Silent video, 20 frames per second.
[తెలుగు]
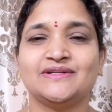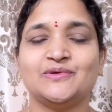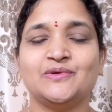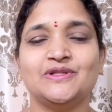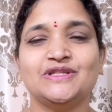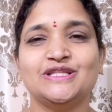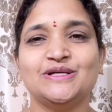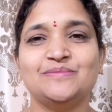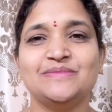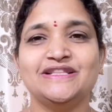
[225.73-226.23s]

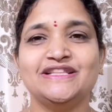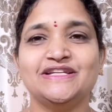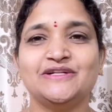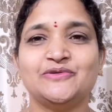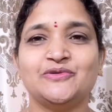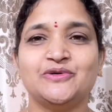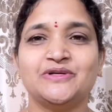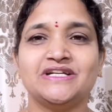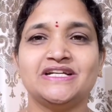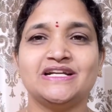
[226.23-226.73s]
కొంతమంది
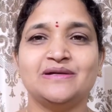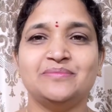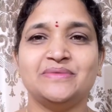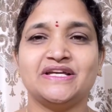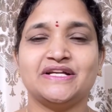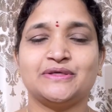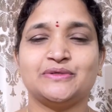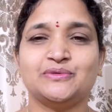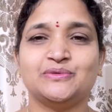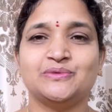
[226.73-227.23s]
కోరిక
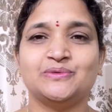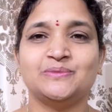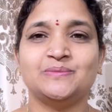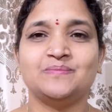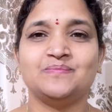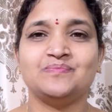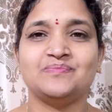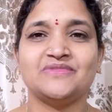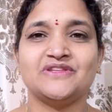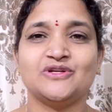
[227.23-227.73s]
మేరకు
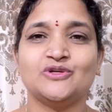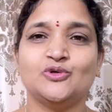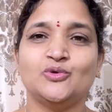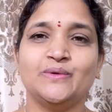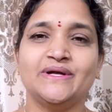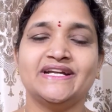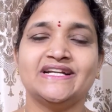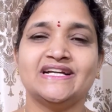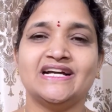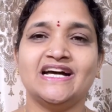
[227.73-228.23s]

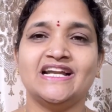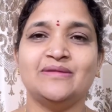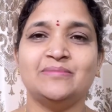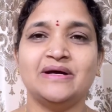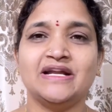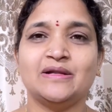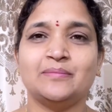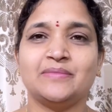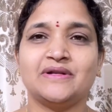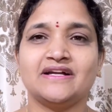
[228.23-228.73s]
కువైట్
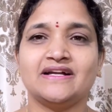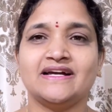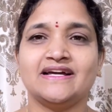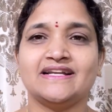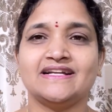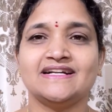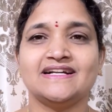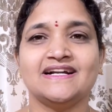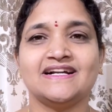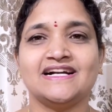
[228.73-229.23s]
కాలమాన
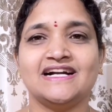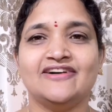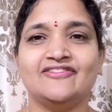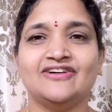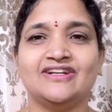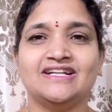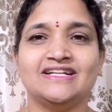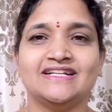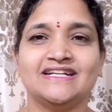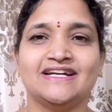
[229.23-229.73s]
ప్రకారంగా
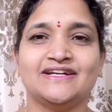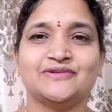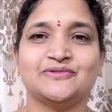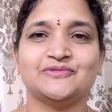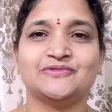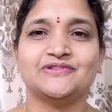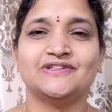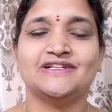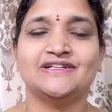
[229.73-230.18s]
కావాలన్నారు